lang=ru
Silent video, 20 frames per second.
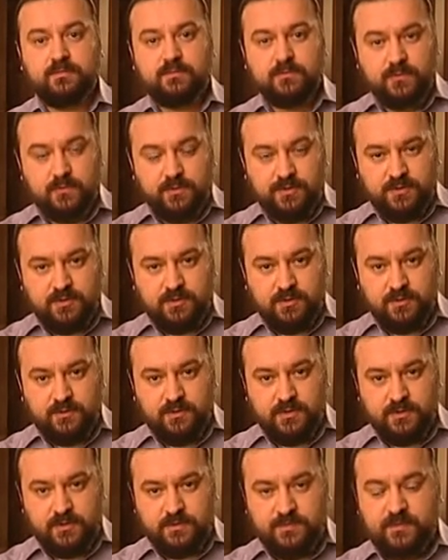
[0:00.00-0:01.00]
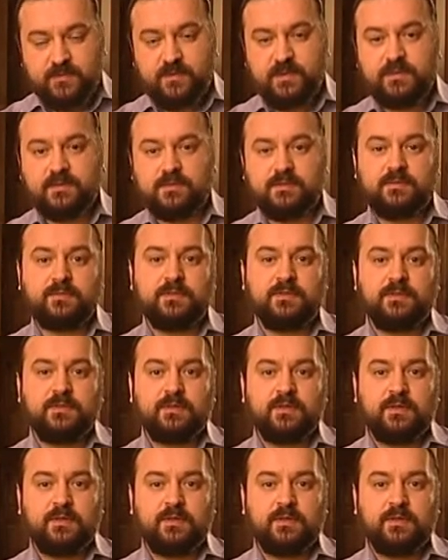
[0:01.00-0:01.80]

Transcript: мучениками и исповедниками.